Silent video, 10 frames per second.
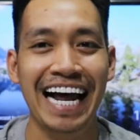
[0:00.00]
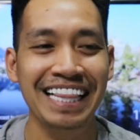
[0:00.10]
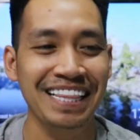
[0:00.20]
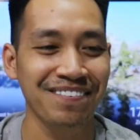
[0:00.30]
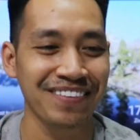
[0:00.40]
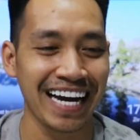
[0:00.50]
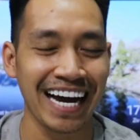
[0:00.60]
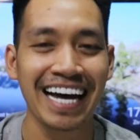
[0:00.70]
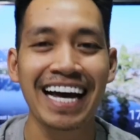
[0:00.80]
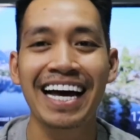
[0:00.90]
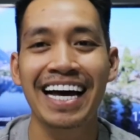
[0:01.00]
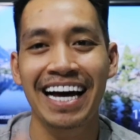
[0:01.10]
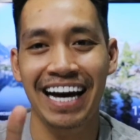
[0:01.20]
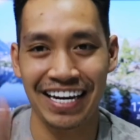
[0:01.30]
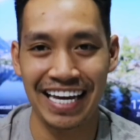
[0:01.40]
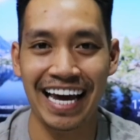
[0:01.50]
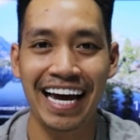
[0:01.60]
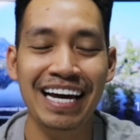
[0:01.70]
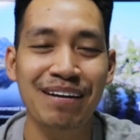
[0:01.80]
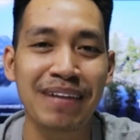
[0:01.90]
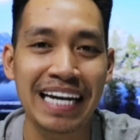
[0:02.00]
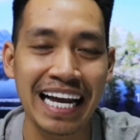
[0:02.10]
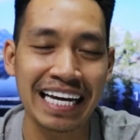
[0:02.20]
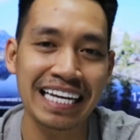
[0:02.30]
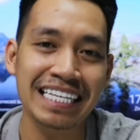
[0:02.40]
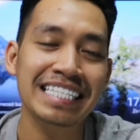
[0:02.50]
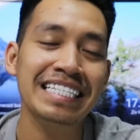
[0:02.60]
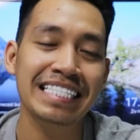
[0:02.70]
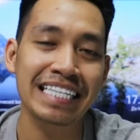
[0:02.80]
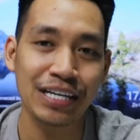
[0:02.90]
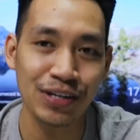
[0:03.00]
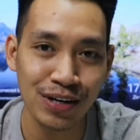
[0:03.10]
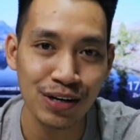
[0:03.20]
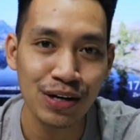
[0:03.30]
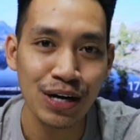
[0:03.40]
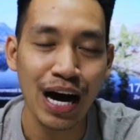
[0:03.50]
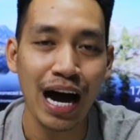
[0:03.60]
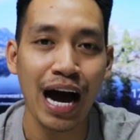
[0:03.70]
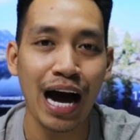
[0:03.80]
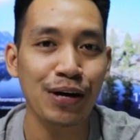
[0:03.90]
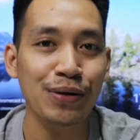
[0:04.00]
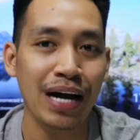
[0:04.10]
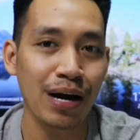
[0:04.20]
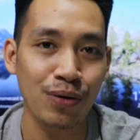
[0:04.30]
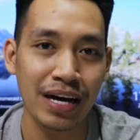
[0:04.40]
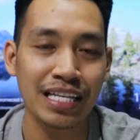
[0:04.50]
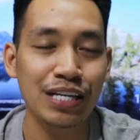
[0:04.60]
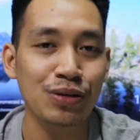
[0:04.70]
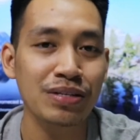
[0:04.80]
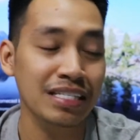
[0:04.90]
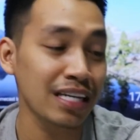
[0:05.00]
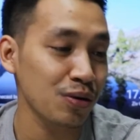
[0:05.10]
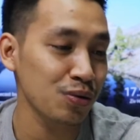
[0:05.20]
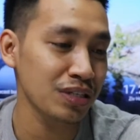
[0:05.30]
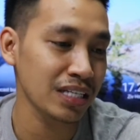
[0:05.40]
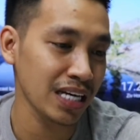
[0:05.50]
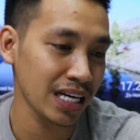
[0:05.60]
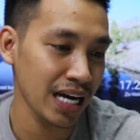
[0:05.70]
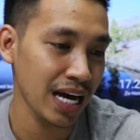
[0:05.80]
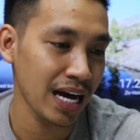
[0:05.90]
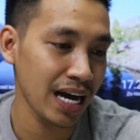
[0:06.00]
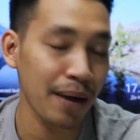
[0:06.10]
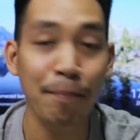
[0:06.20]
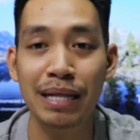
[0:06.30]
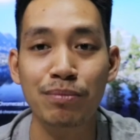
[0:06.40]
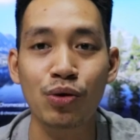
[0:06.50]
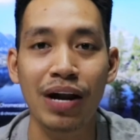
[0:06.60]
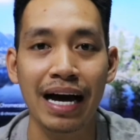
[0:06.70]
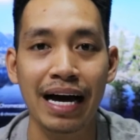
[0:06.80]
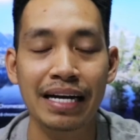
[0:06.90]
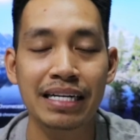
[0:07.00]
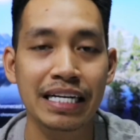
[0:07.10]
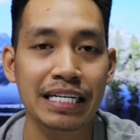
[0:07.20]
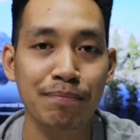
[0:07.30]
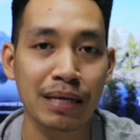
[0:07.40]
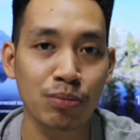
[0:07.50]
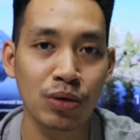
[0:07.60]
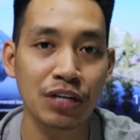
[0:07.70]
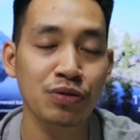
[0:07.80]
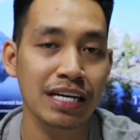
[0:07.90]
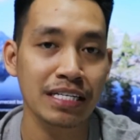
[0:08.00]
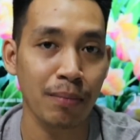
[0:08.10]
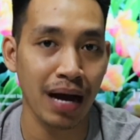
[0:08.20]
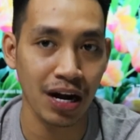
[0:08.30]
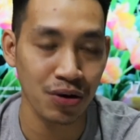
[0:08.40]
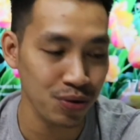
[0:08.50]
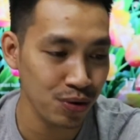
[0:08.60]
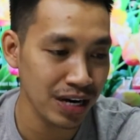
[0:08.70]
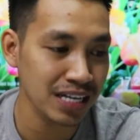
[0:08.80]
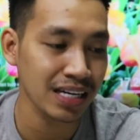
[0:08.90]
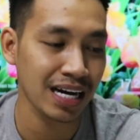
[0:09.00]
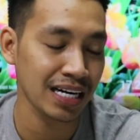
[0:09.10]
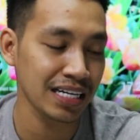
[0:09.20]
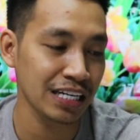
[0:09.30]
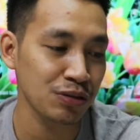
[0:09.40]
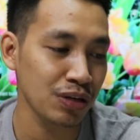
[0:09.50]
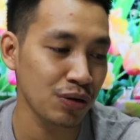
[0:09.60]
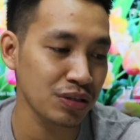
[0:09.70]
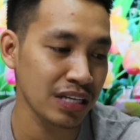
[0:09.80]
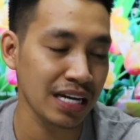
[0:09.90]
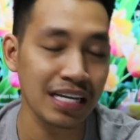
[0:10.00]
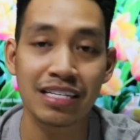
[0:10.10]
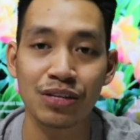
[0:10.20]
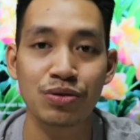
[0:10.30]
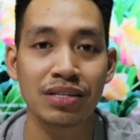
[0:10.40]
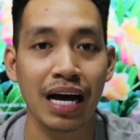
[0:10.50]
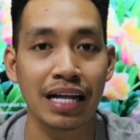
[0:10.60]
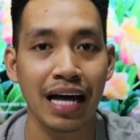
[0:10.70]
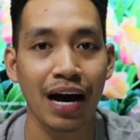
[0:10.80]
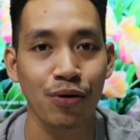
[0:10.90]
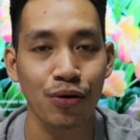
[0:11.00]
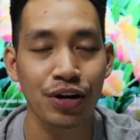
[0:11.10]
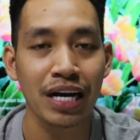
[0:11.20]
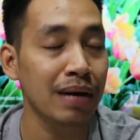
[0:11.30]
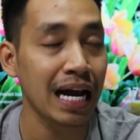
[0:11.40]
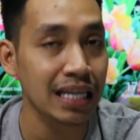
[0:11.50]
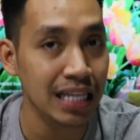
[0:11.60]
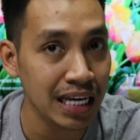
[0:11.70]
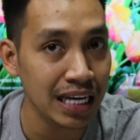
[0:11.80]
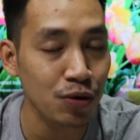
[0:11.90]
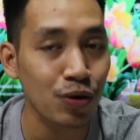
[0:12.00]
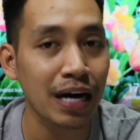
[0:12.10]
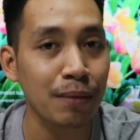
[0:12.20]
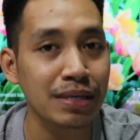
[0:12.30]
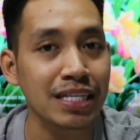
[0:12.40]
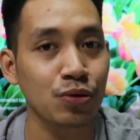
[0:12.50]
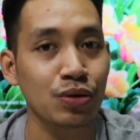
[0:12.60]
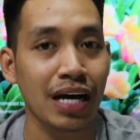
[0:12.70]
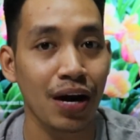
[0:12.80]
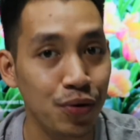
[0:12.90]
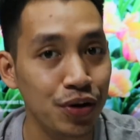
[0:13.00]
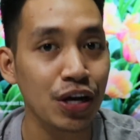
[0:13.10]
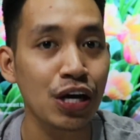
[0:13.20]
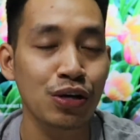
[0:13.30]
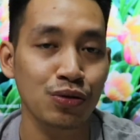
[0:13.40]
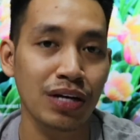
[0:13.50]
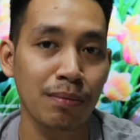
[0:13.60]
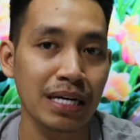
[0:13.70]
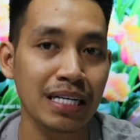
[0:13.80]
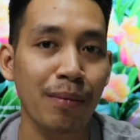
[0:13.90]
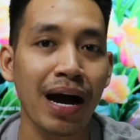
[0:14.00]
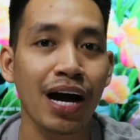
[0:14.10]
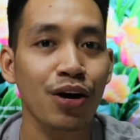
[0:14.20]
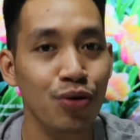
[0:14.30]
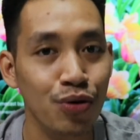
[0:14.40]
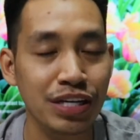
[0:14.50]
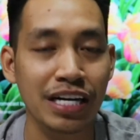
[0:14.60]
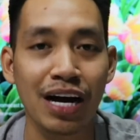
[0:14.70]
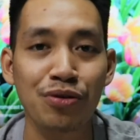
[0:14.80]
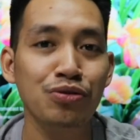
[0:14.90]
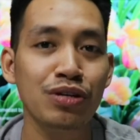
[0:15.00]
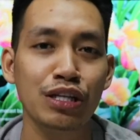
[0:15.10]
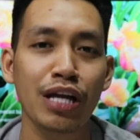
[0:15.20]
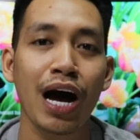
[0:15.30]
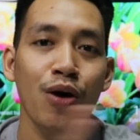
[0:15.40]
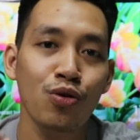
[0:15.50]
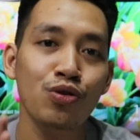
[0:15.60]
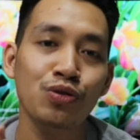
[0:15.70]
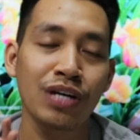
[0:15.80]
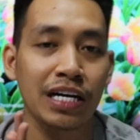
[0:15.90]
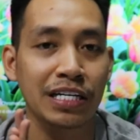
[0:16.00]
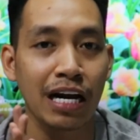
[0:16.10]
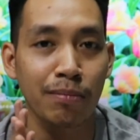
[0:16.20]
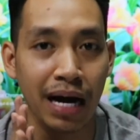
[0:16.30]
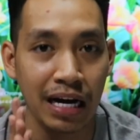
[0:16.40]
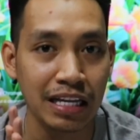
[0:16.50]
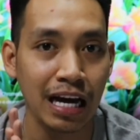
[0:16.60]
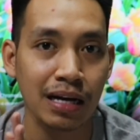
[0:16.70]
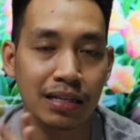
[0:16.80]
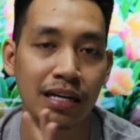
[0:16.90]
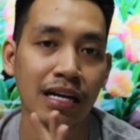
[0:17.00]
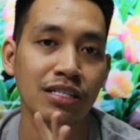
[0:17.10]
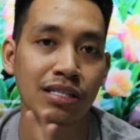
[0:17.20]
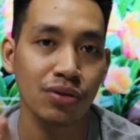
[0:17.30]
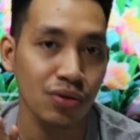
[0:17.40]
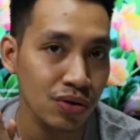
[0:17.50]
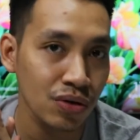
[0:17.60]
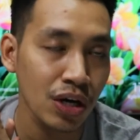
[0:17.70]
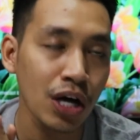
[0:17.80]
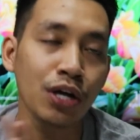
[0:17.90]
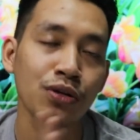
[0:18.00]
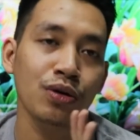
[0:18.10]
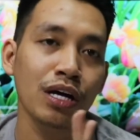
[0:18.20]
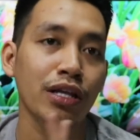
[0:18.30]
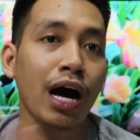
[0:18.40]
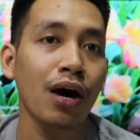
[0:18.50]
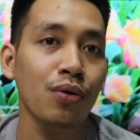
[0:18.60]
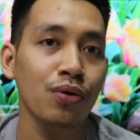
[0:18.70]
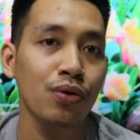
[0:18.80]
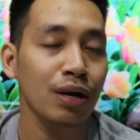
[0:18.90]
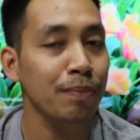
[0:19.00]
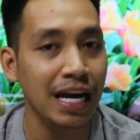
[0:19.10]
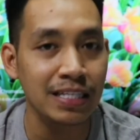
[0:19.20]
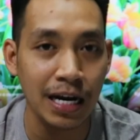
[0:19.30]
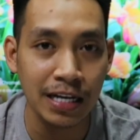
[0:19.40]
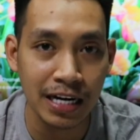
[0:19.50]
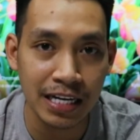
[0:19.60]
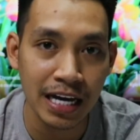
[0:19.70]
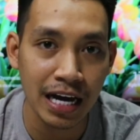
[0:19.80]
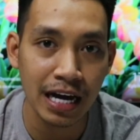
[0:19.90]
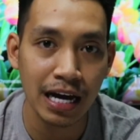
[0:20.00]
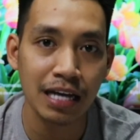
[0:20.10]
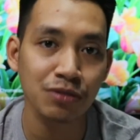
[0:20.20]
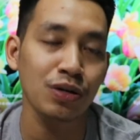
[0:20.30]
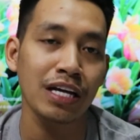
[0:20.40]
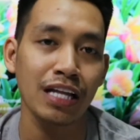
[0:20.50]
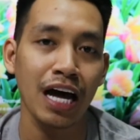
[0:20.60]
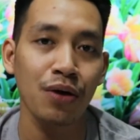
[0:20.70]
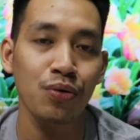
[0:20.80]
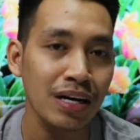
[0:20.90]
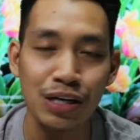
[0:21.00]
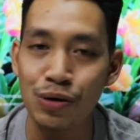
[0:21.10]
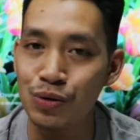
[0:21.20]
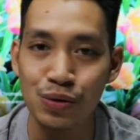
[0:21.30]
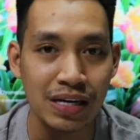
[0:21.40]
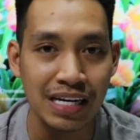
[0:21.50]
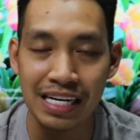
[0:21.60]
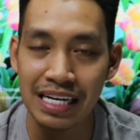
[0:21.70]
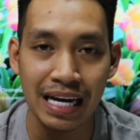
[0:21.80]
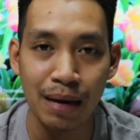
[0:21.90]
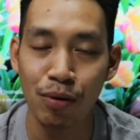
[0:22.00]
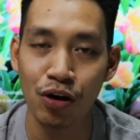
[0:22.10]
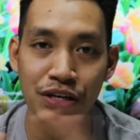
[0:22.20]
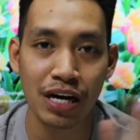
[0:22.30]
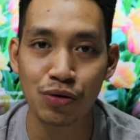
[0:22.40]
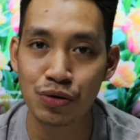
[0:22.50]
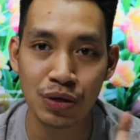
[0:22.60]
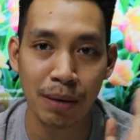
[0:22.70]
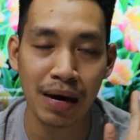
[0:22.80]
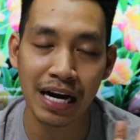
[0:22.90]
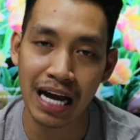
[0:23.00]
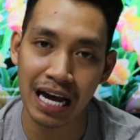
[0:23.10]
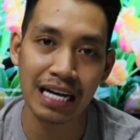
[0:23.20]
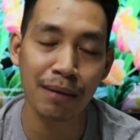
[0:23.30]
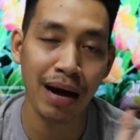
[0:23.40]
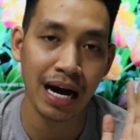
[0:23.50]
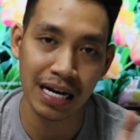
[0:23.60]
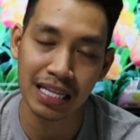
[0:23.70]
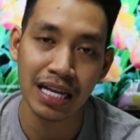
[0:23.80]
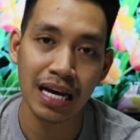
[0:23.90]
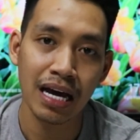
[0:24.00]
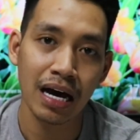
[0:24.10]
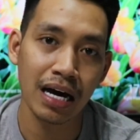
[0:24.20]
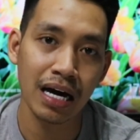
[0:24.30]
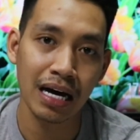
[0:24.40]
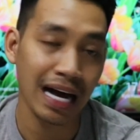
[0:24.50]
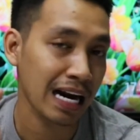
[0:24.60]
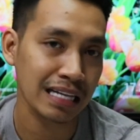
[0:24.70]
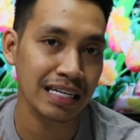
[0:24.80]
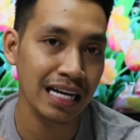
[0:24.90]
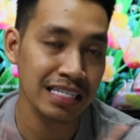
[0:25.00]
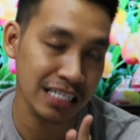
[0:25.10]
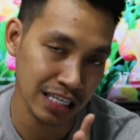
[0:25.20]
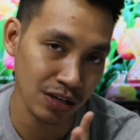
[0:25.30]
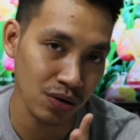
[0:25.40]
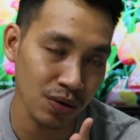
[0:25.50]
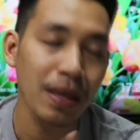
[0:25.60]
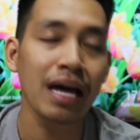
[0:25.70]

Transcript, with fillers: berantem dia. Oke, kembali lagi. Cio, aku rawat itu sejak usia 4 bulan. Jadi 4 bulan sudah sama aku dan sekarang dia sudah usianya satu setengah tahun. Berarti kurang lebih satu tahun sudah bersama aku. Jadi aku sudah tahu, sudah kenal banget karakternya Cio, sudah tahu kebiasaannya dia, sudah tahu kelucuannya dia. Pokoknya aku sudah mengenali banget uh, karakternya si Cio.